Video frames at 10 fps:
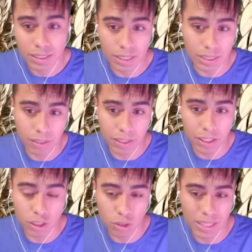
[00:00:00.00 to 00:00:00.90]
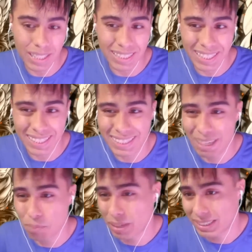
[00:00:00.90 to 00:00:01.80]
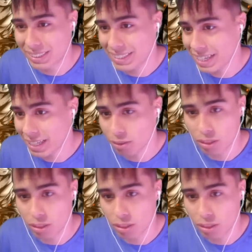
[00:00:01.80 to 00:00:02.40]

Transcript: Ya saben que yo le tiré demasiado,